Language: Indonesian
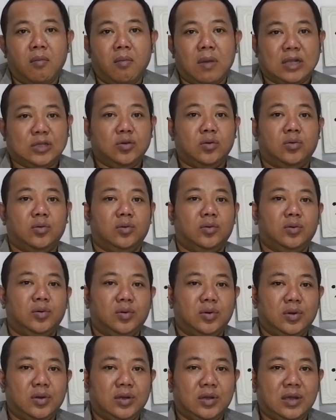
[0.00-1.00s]
masuk
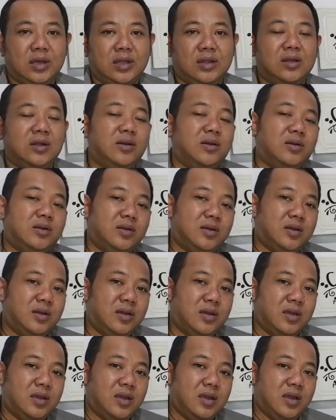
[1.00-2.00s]
gitu loh.
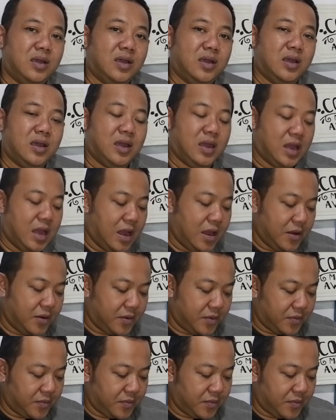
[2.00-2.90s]
Ya.